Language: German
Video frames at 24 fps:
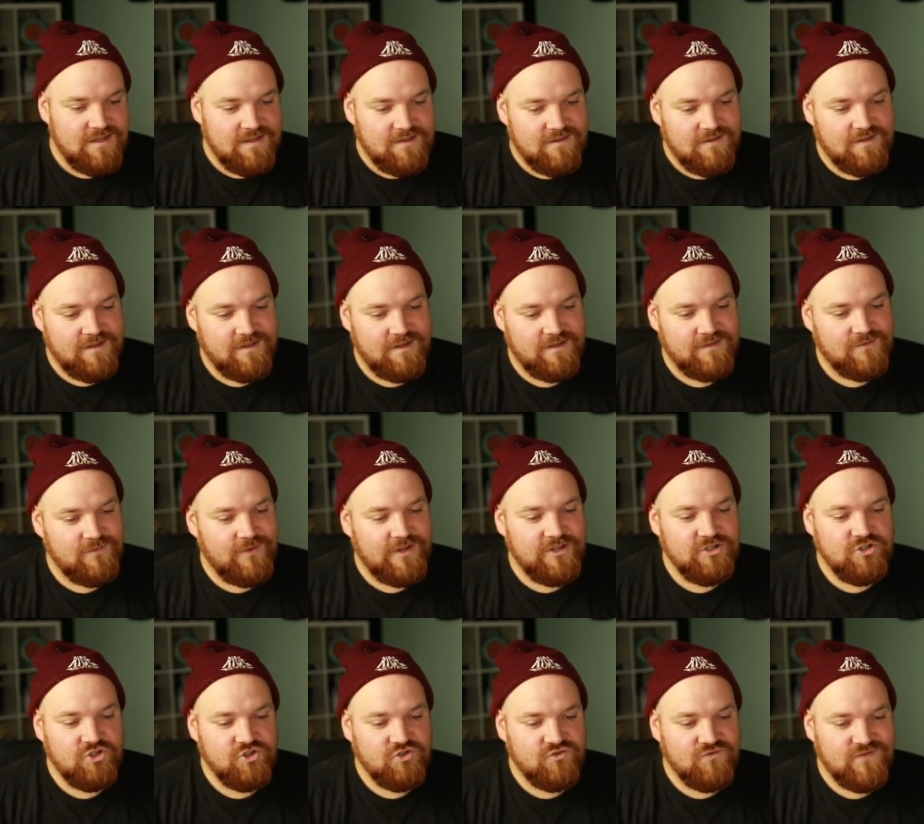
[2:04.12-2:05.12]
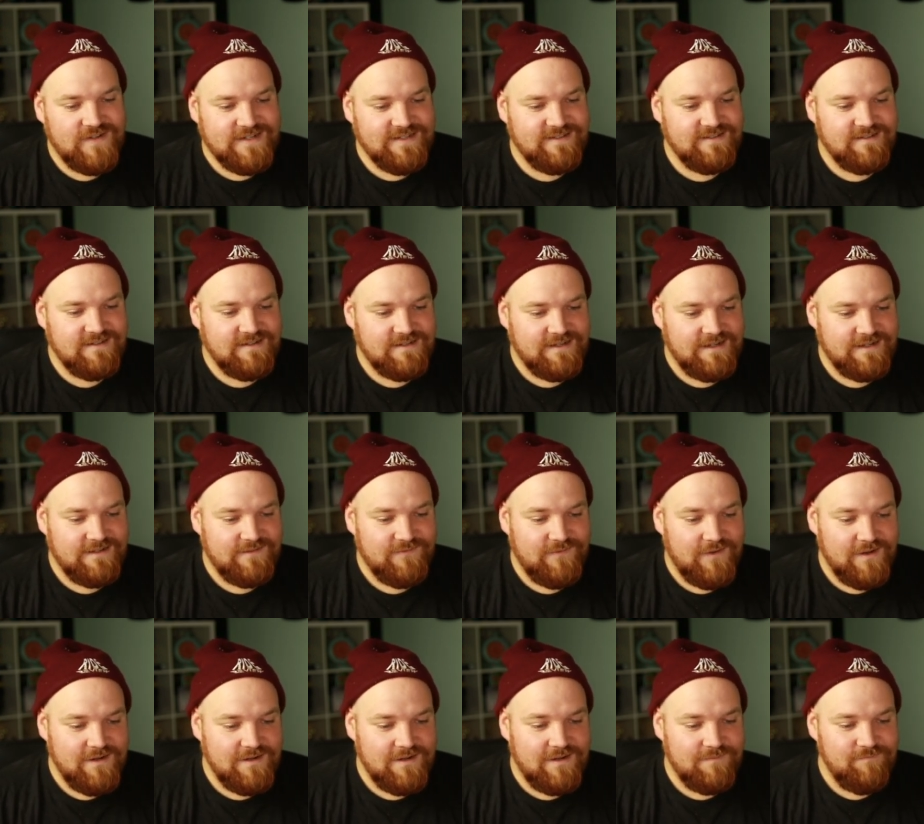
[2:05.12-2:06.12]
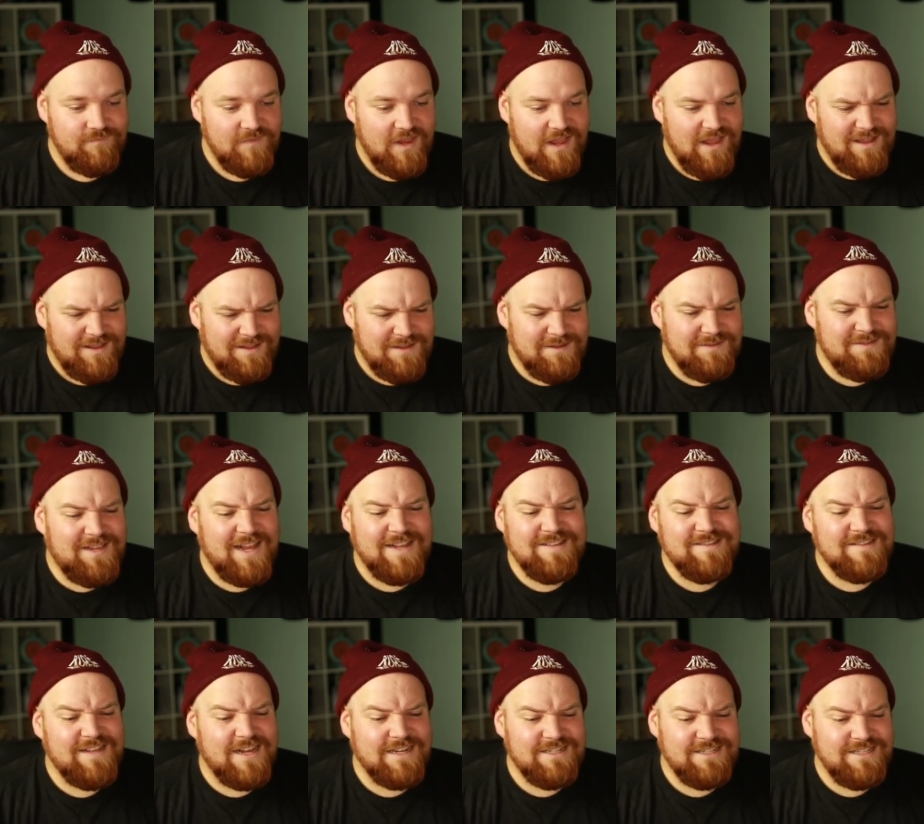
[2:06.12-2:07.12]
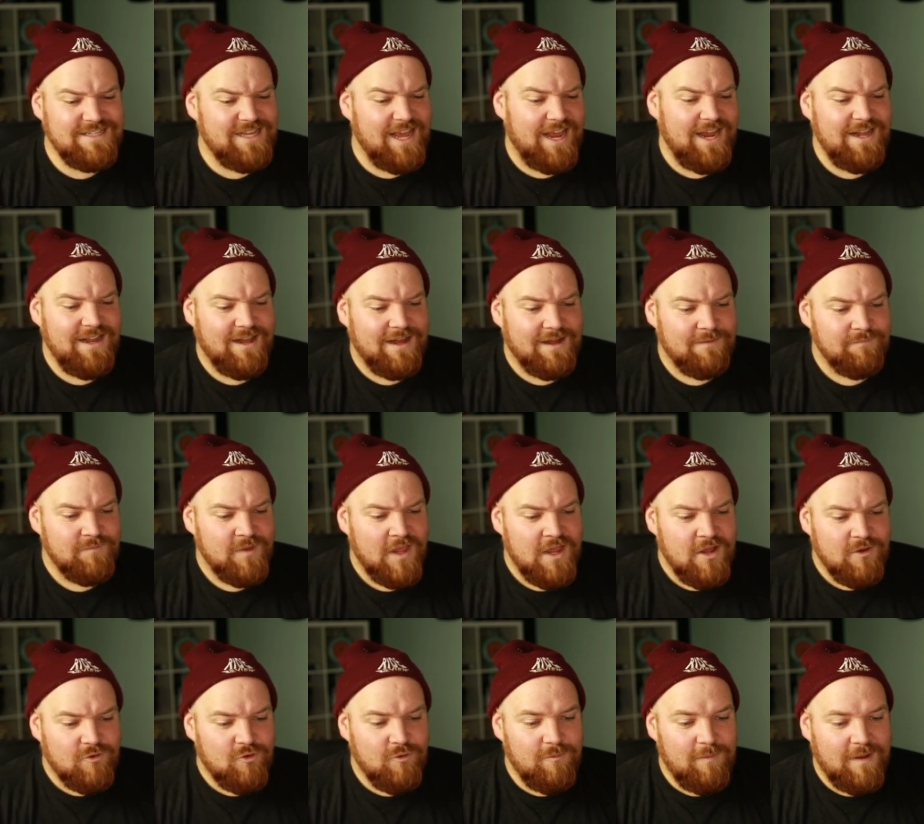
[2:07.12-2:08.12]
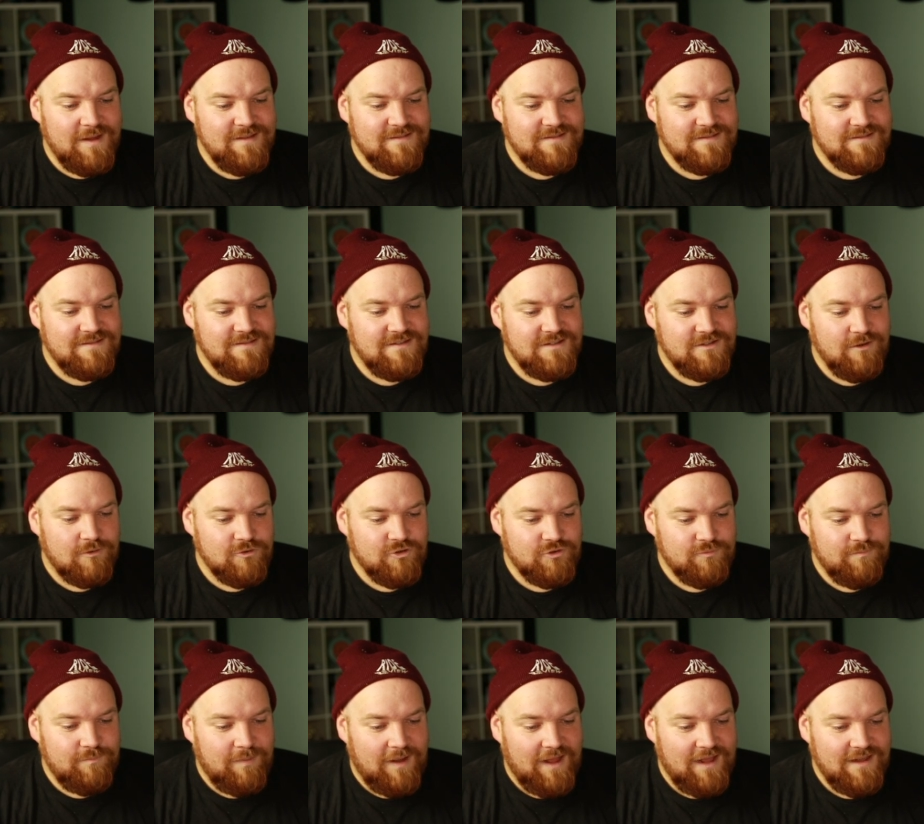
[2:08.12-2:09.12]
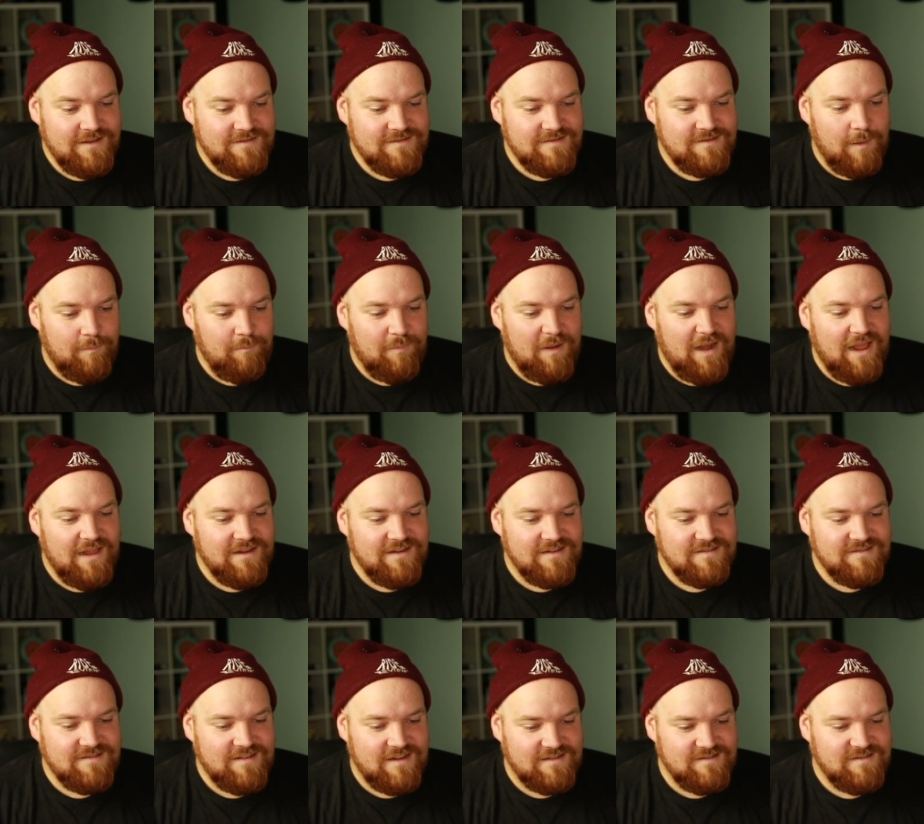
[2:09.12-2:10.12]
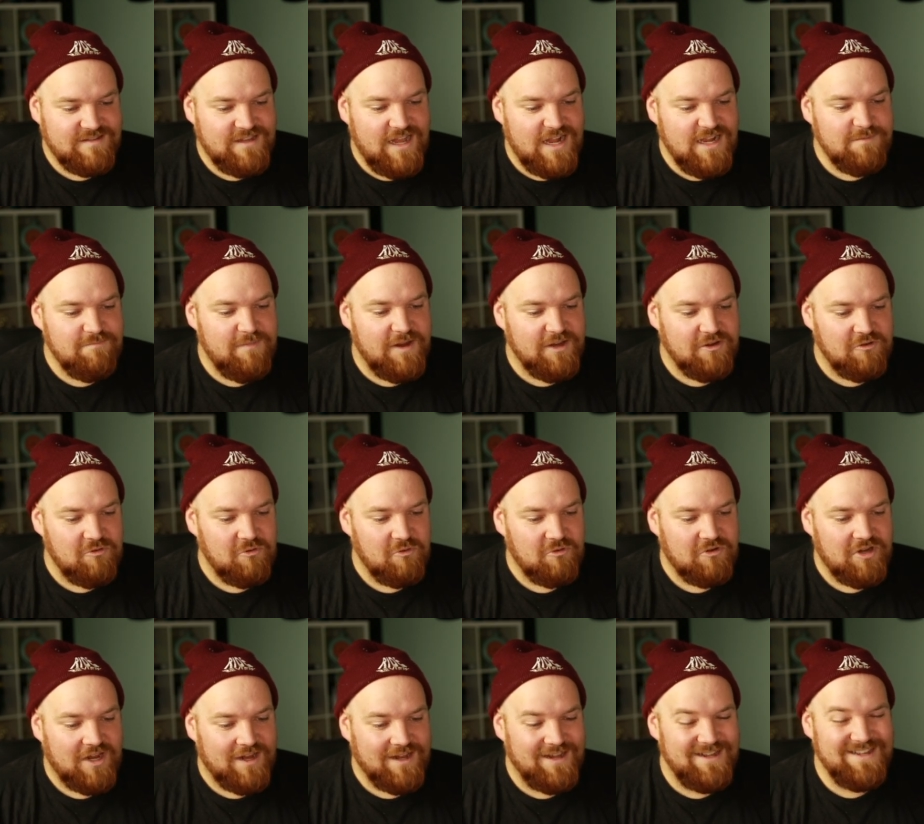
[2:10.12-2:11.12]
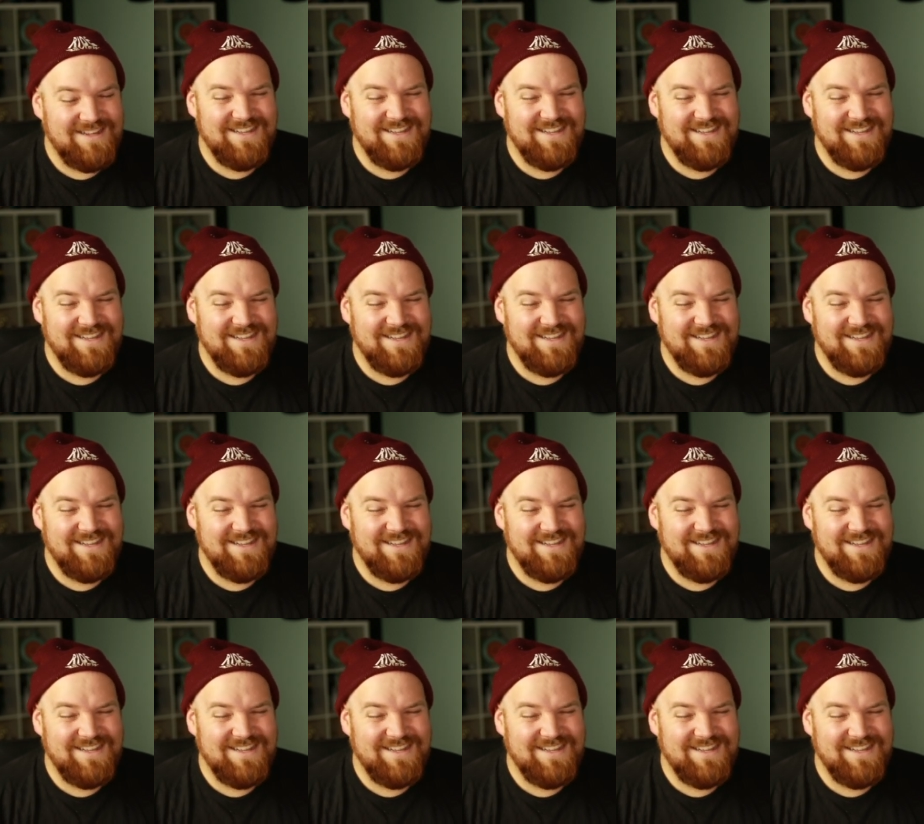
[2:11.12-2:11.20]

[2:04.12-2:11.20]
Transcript: Äh, so ein Schwachsinn einfach. Dann, äh, das sagt jeder. Du machst es nicht aus Spaß. Der Plan ist das Geld, mein Guter.